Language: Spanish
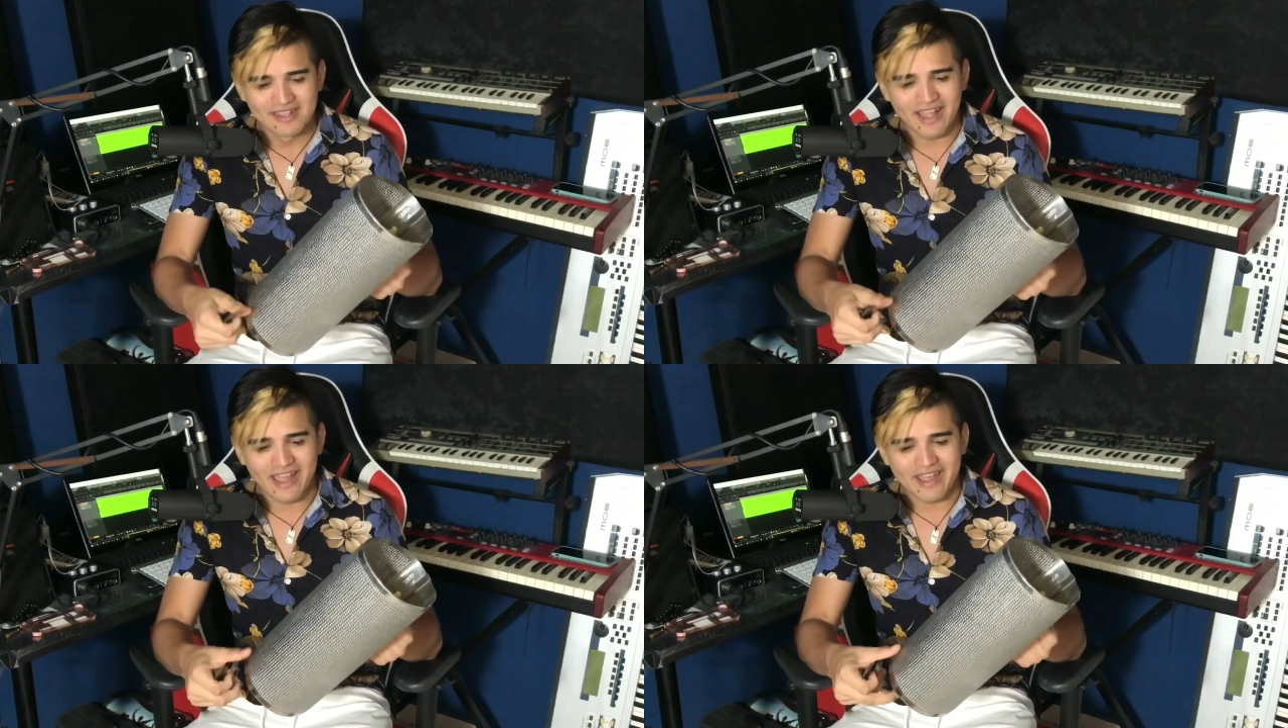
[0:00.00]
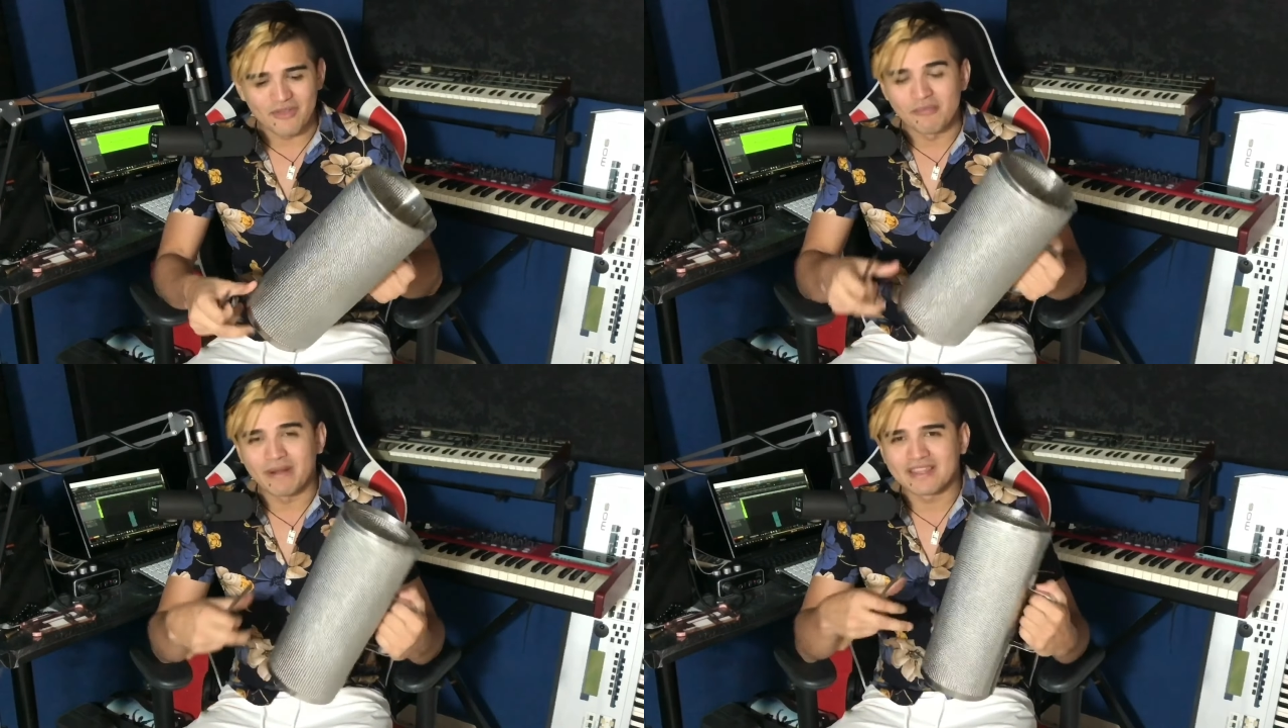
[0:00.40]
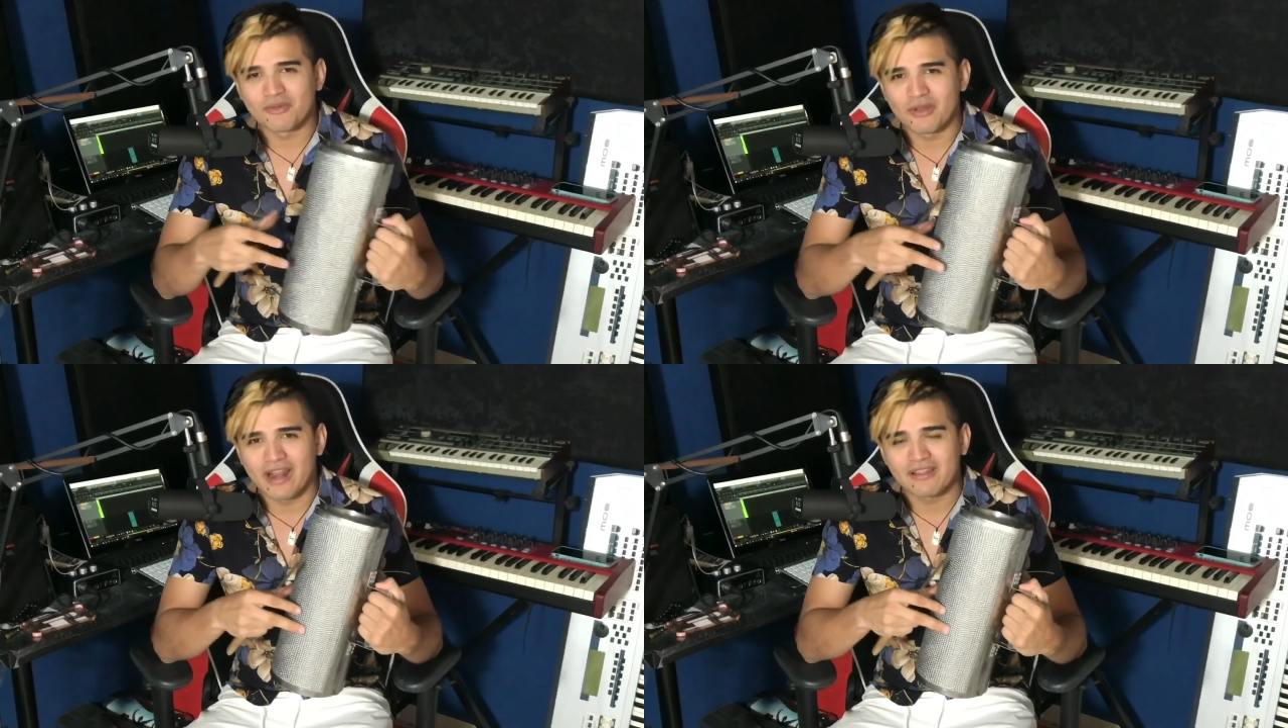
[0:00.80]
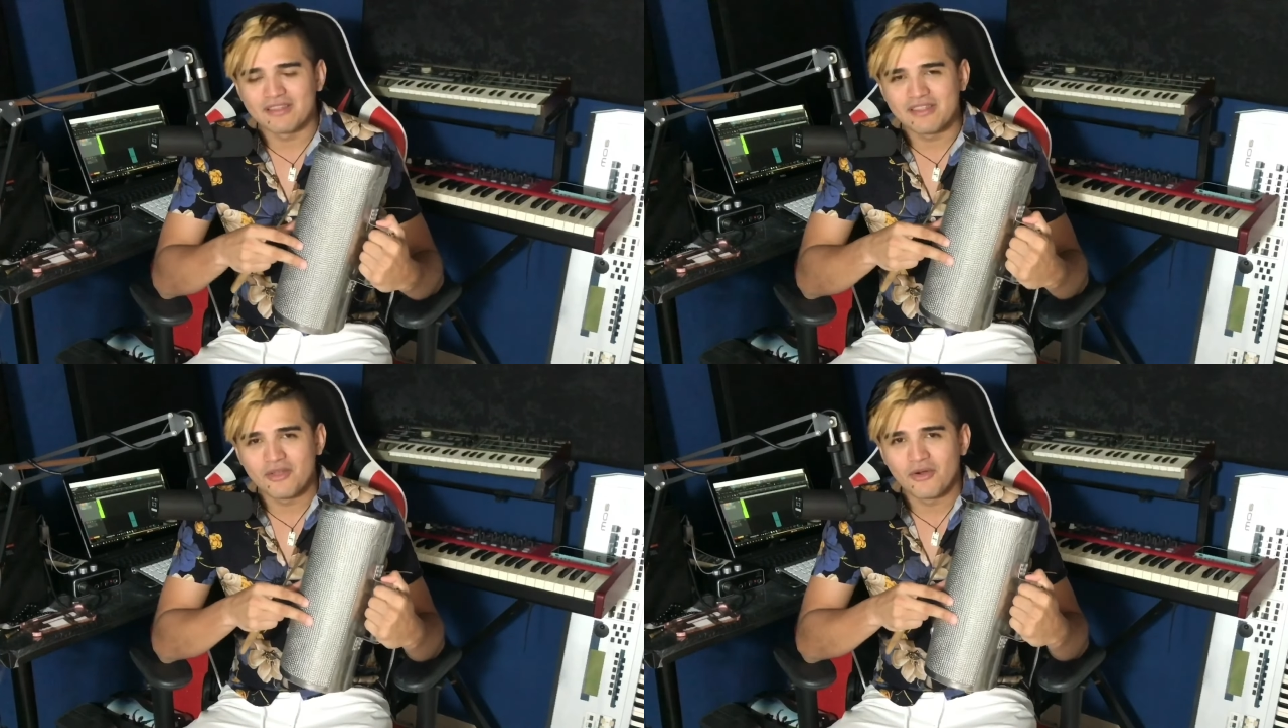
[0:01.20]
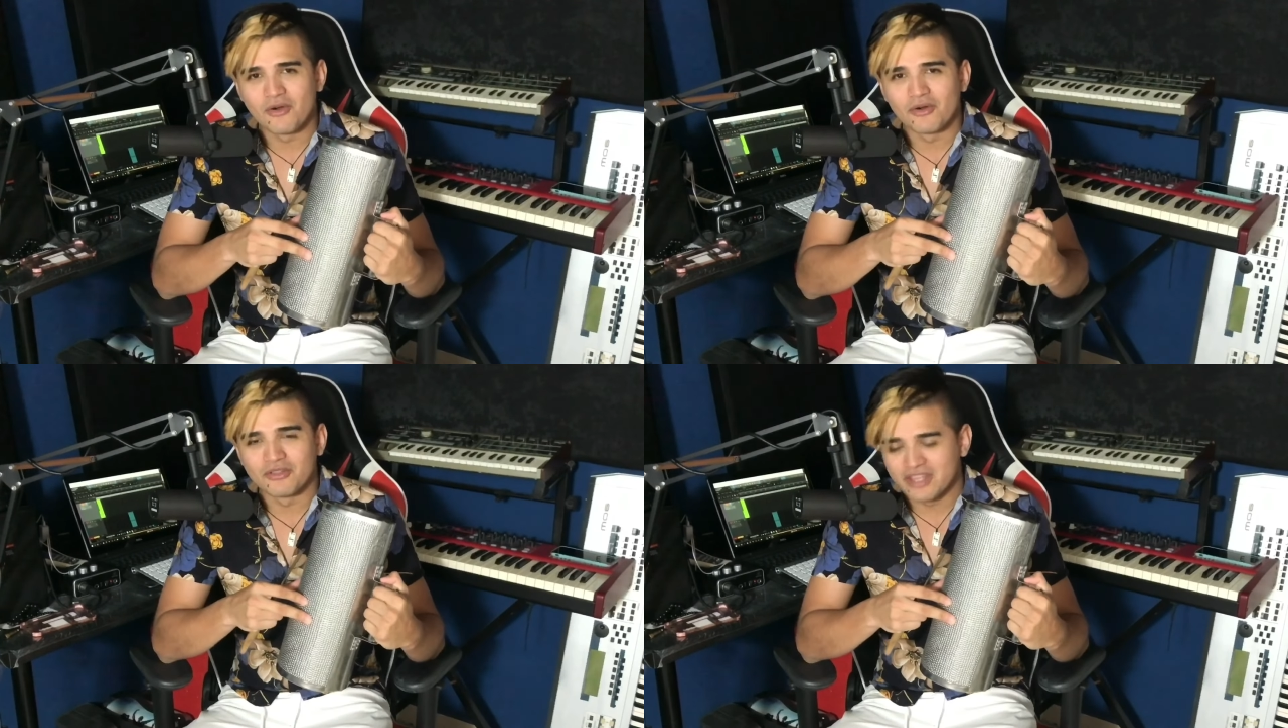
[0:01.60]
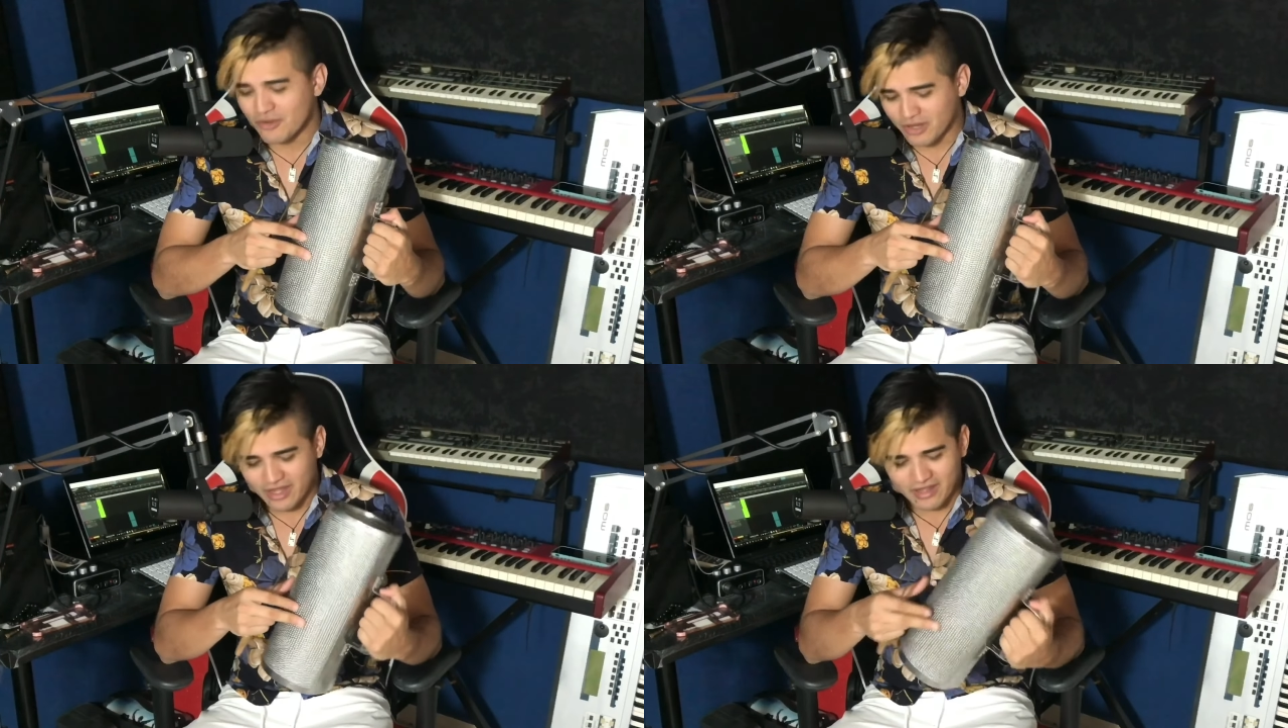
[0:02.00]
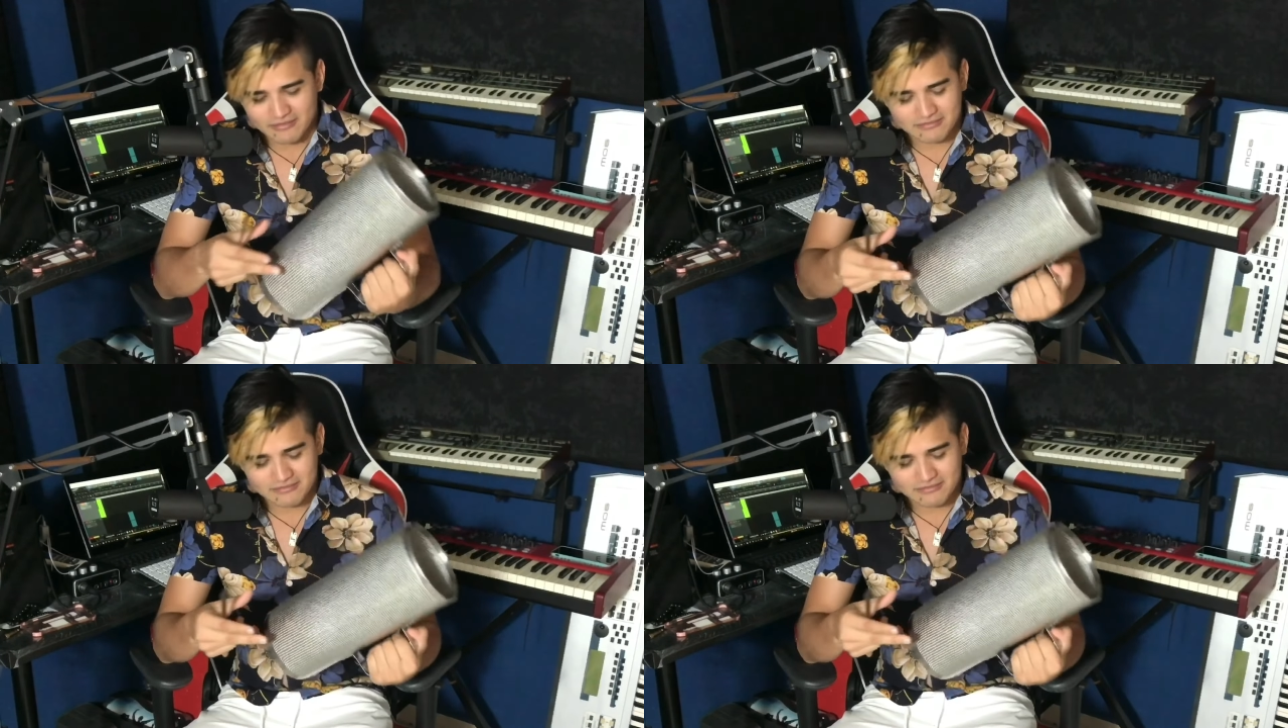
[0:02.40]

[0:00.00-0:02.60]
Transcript: Eh, yo en particular, yo digo que